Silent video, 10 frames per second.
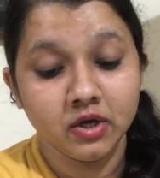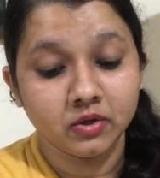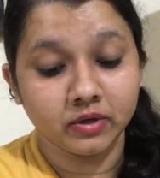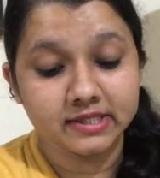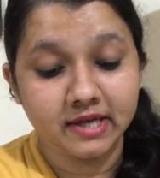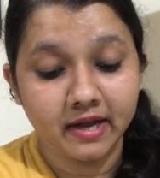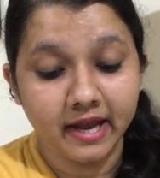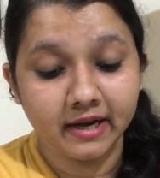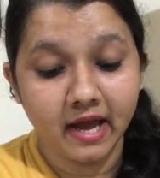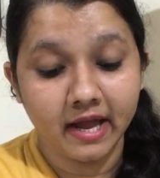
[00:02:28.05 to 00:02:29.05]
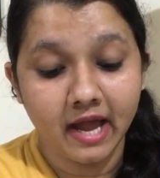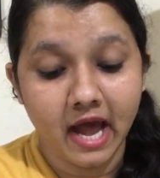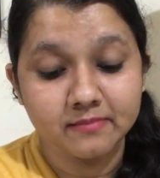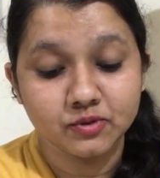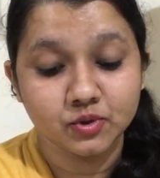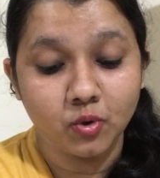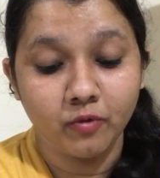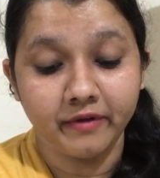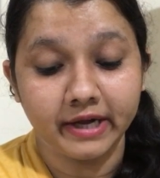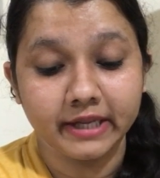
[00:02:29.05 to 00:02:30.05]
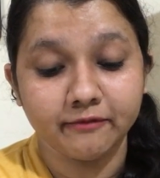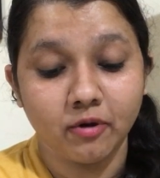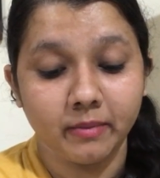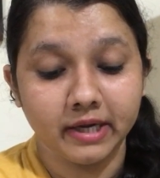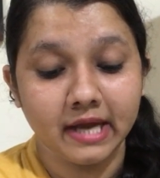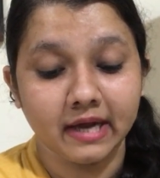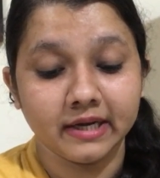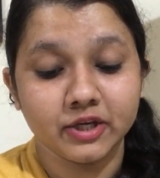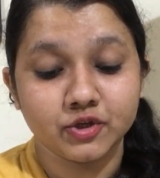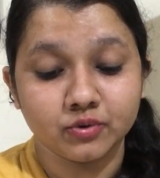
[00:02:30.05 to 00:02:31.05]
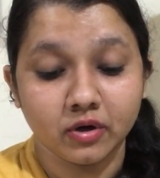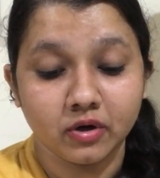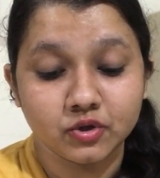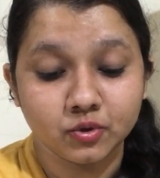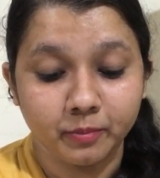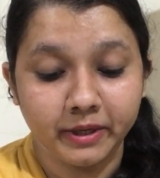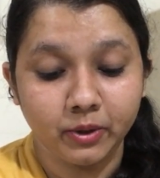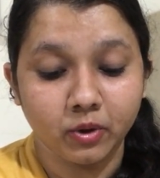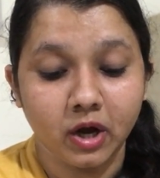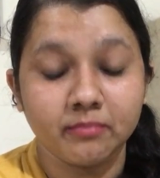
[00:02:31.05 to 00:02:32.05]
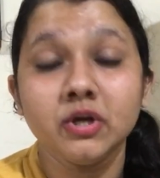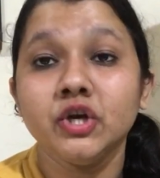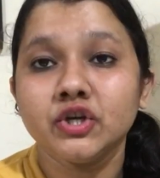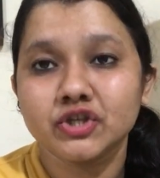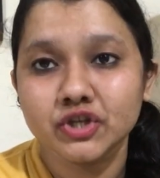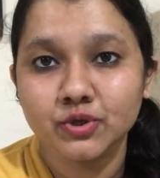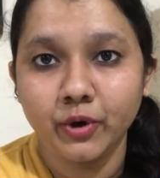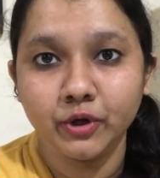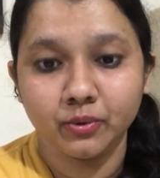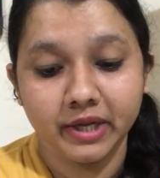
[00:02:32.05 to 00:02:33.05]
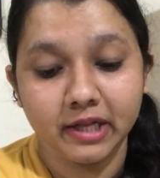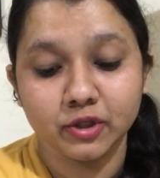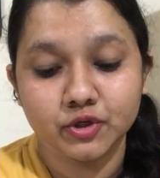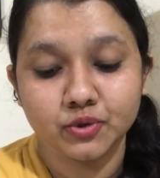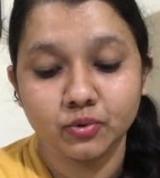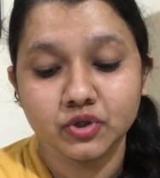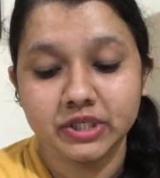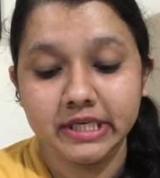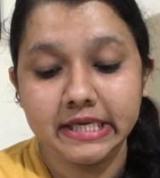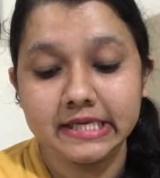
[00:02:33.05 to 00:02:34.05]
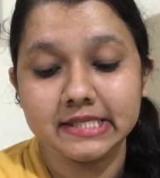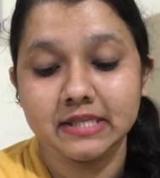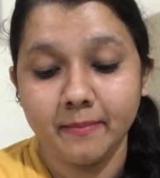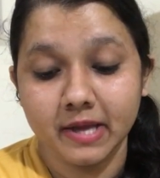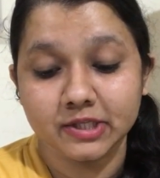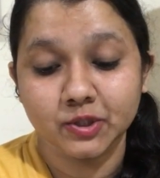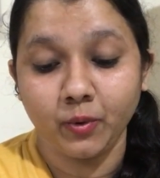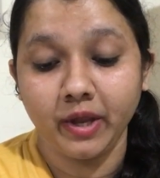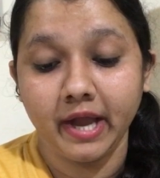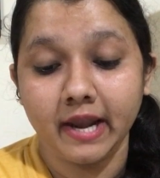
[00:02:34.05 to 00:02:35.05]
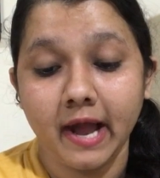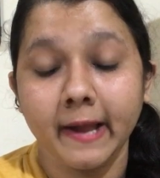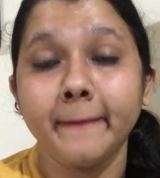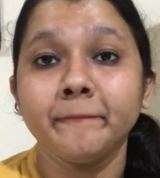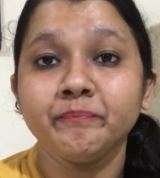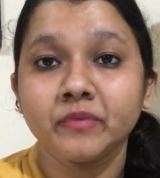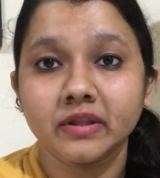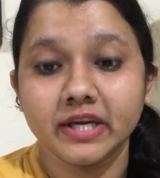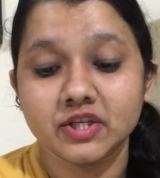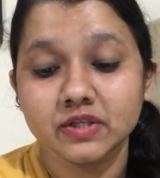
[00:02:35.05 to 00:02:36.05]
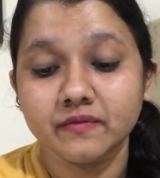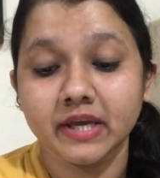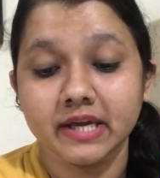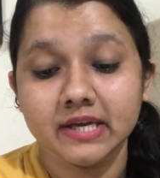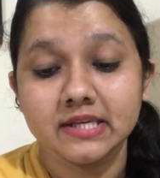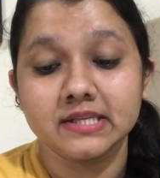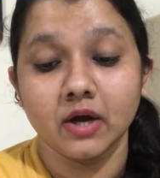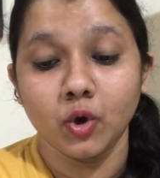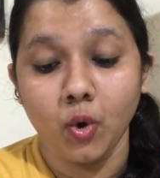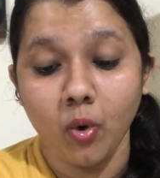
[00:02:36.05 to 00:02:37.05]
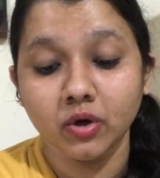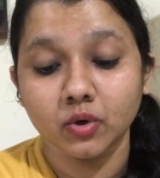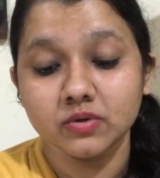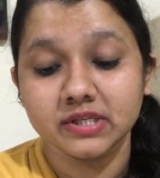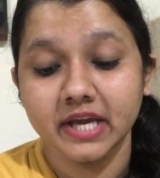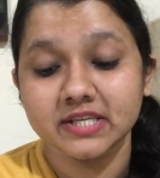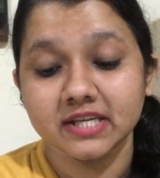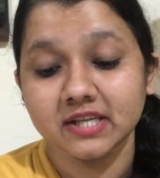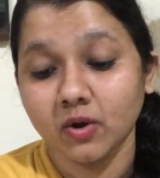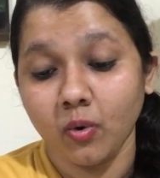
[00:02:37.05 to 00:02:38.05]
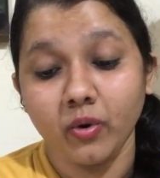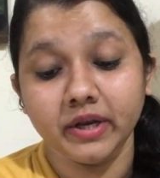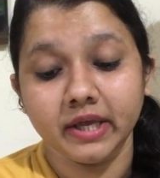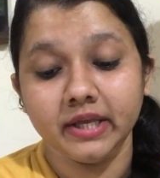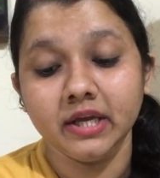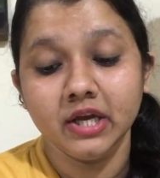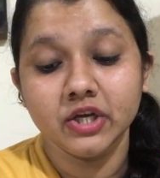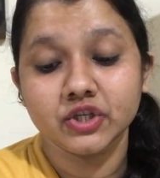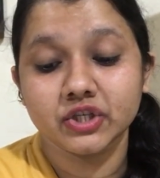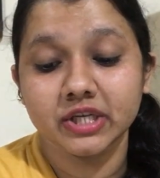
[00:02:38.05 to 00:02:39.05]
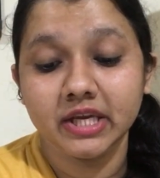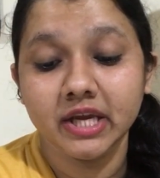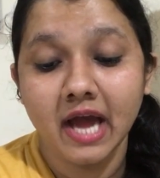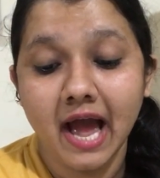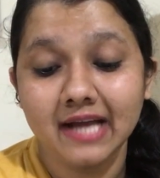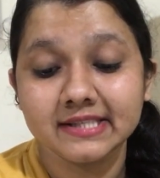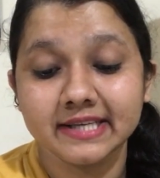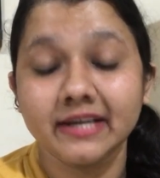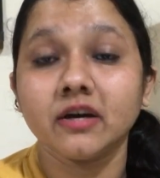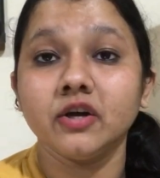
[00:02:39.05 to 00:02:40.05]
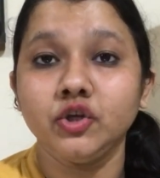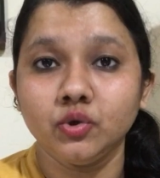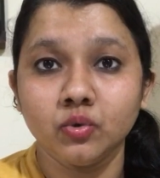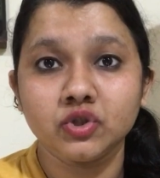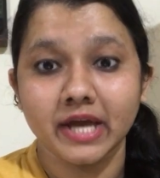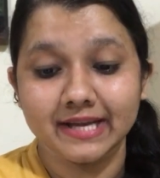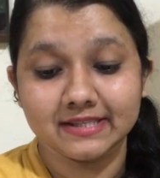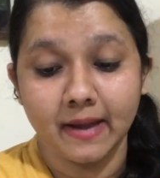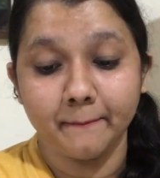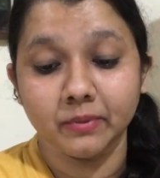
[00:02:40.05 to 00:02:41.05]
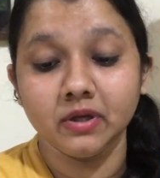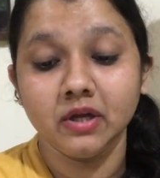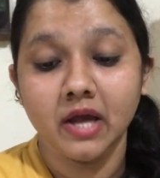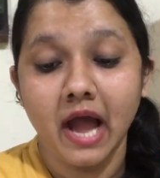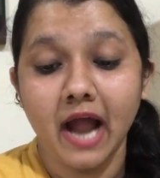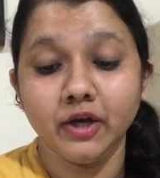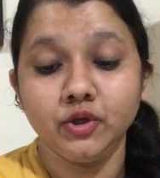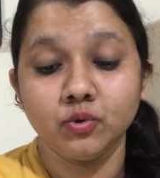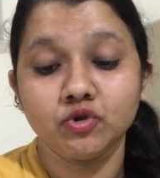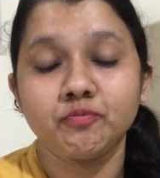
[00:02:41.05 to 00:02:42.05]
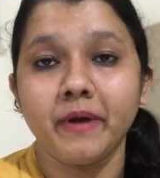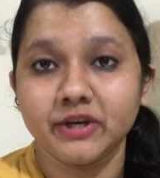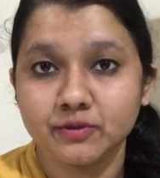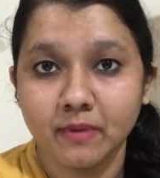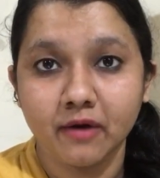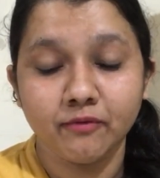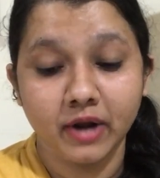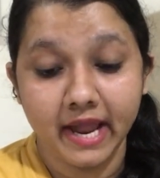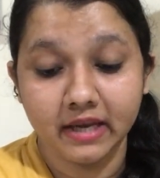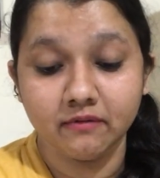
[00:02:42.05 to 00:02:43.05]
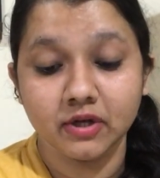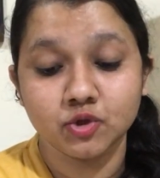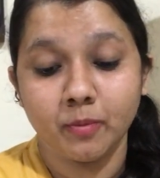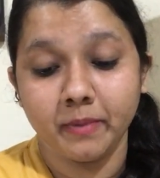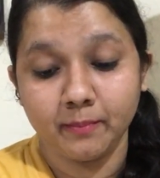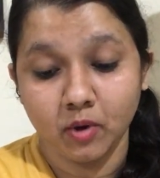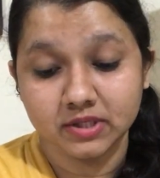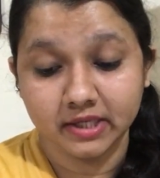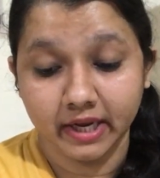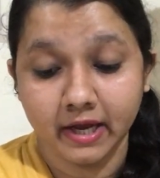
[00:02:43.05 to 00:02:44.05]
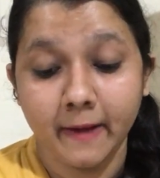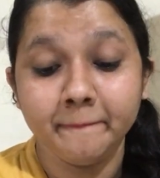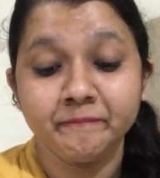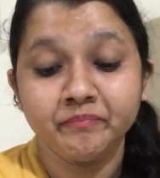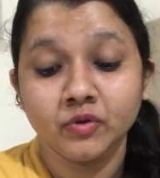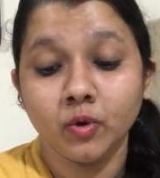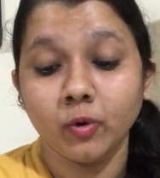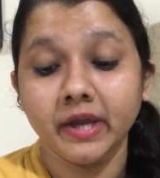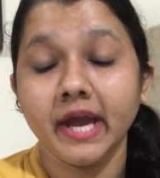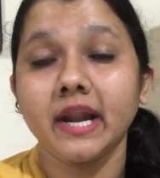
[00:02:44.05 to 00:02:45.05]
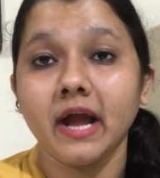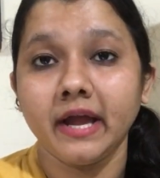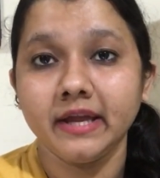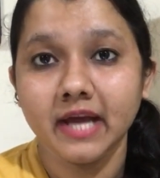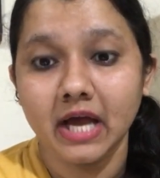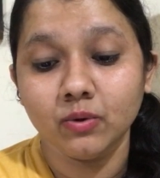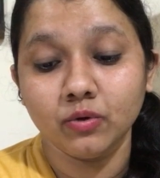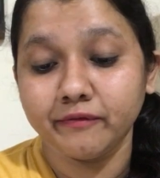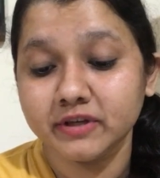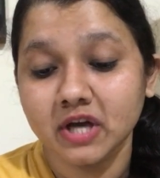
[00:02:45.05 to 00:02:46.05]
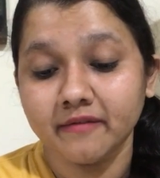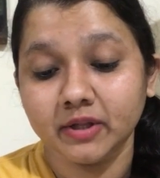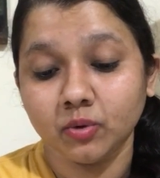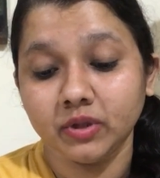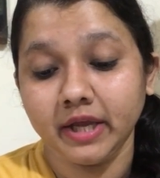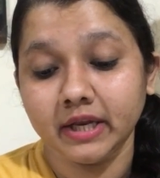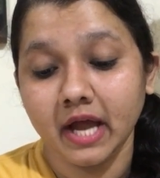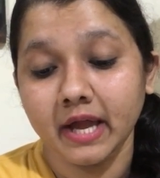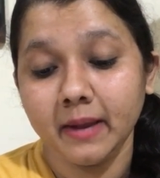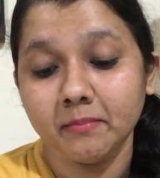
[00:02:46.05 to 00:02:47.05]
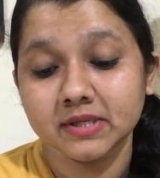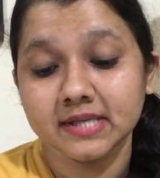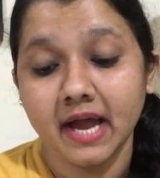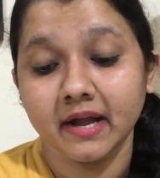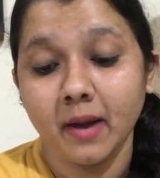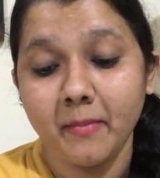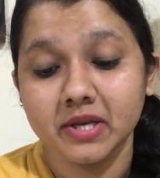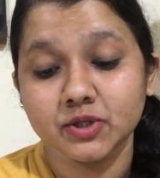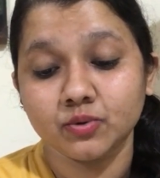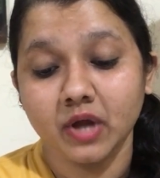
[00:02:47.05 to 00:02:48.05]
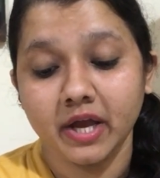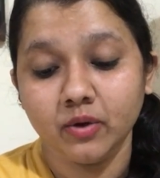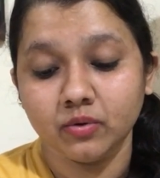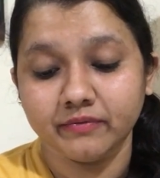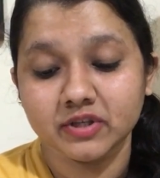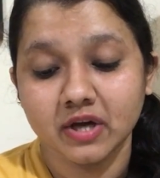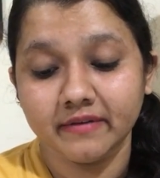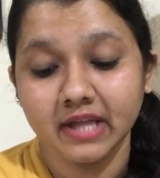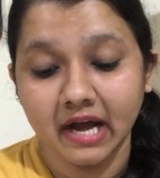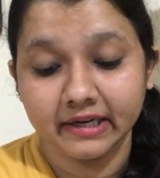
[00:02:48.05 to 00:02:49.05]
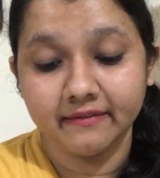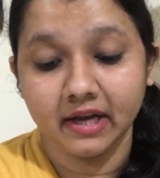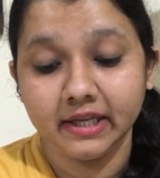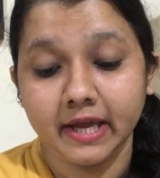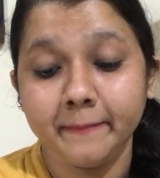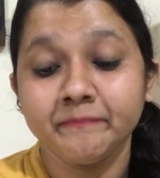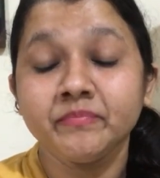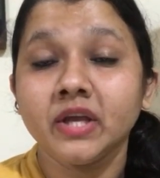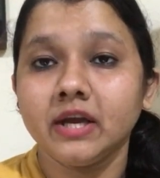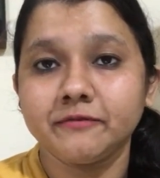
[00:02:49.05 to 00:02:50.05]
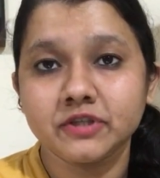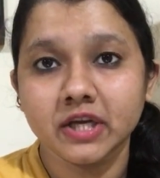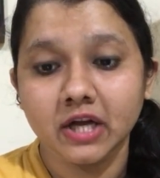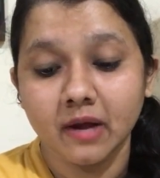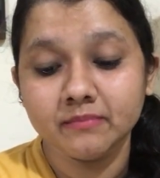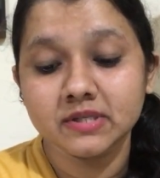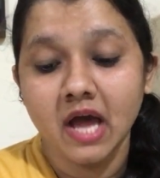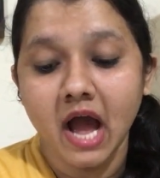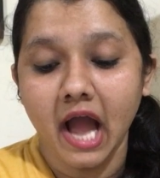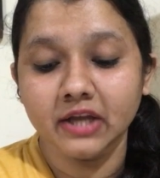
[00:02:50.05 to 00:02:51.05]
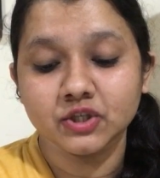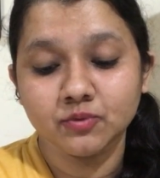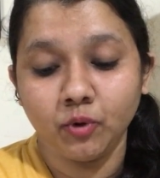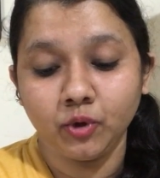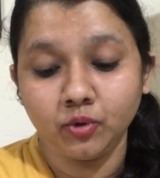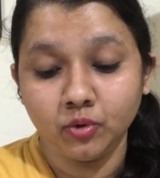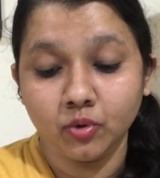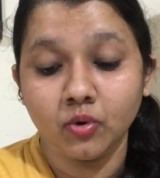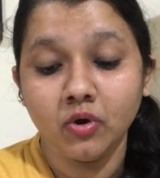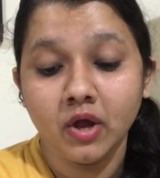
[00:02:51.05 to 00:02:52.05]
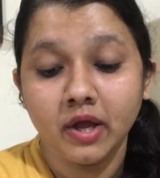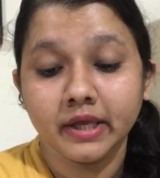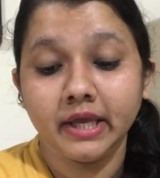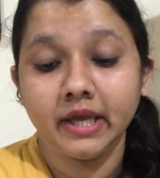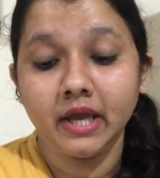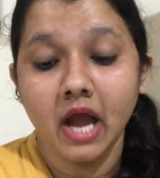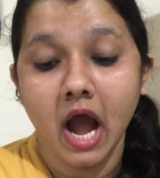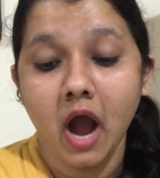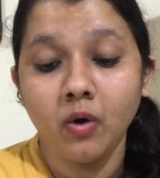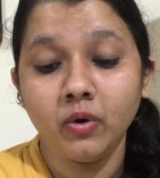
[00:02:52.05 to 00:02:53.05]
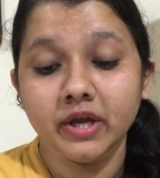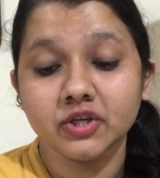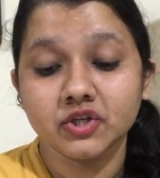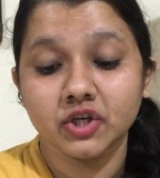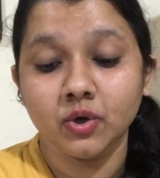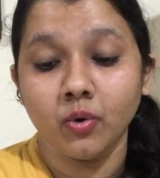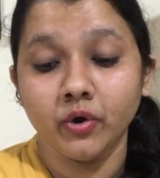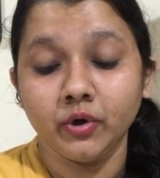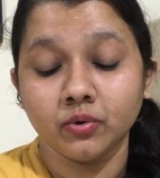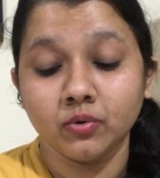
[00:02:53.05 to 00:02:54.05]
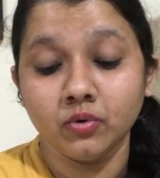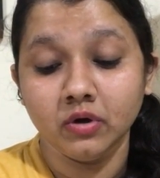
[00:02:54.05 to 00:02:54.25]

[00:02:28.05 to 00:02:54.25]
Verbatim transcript: तो किसी का कहना है आई एम सो वेटिंग फॉर माई डार्लिंग सुरभि टू कम शी इज़ गोइंग टू नेल द शो शी इज़ द बेस्ट तो कोई कह रहा है तेजस्वी इज गोट उसके जैसा कोई नहीं शी हैज सेट अ ह्यूज एग्जाम्पल एंड यूज बेंचमार्क फॉर एनीवन जो बिग बॉस करेगा तो कोई कह रहा है यार उर्फी जावेद को देखना है मज़ा आएगा मैंने सुना है उर्फी जावेद आने वाली है इफ़ शी कम्स आई जस्ट वॉन्ट टू नो कि हाउ इज शी गोइंग टू